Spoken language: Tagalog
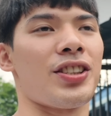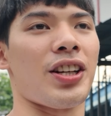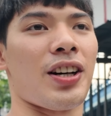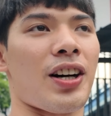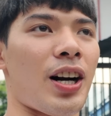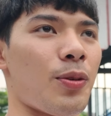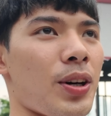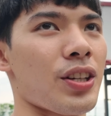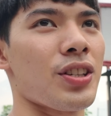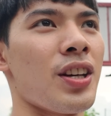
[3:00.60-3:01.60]
siya ng car
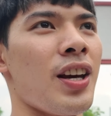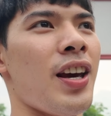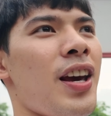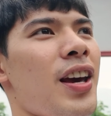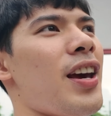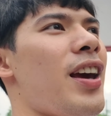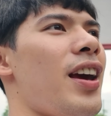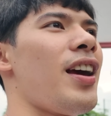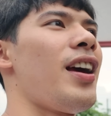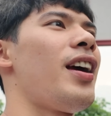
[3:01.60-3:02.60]
wash.
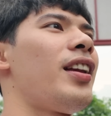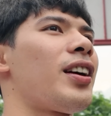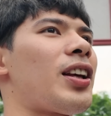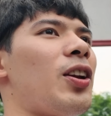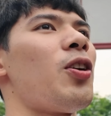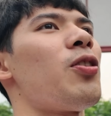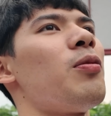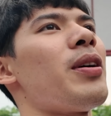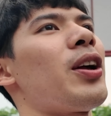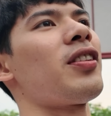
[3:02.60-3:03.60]
And nagtanong
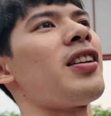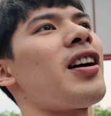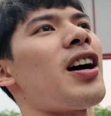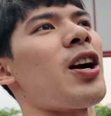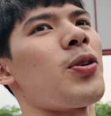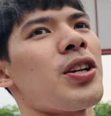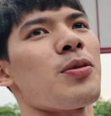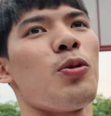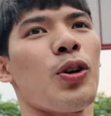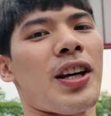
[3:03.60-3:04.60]
ako kung meron silang car wash.
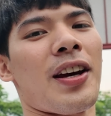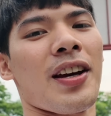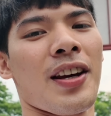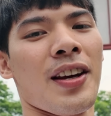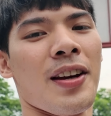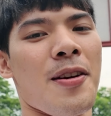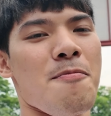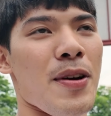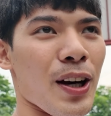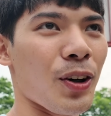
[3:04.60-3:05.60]
Buti,
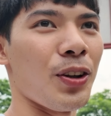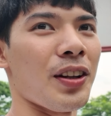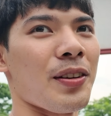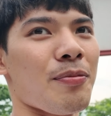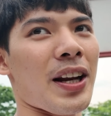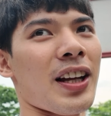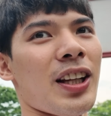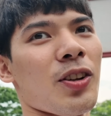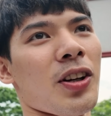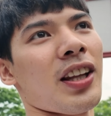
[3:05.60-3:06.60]
meron. Para
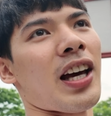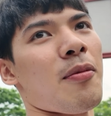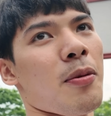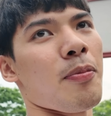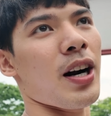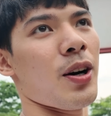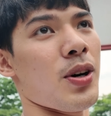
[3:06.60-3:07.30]
dito na rin tayo magpa-car